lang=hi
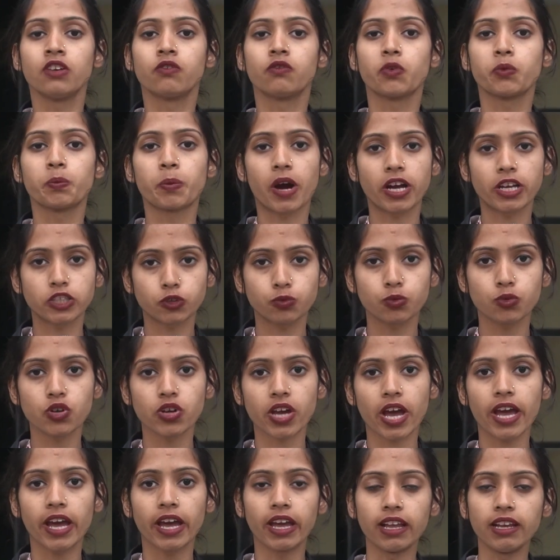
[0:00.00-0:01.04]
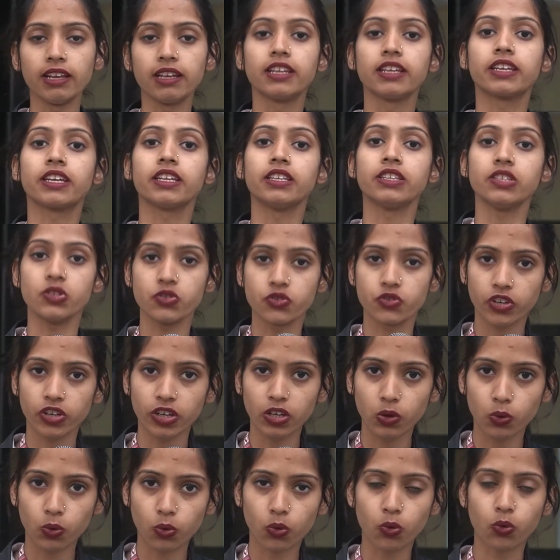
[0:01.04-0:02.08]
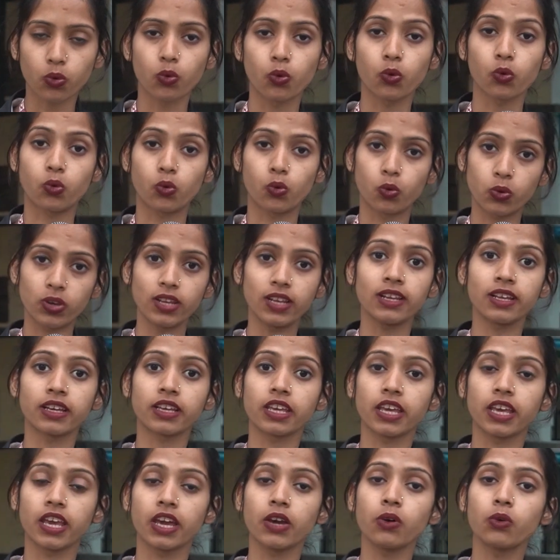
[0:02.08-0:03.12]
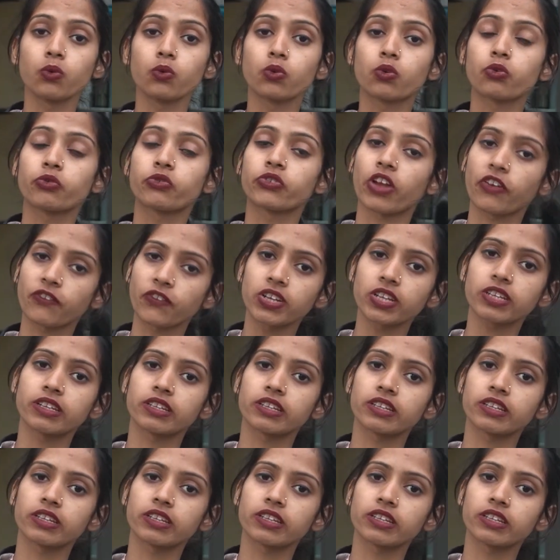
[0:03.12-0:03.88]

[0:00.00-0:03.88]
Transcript: वो बाजपुर का है लेकिन जिन लोगों को गोली लगी है उनको रेफर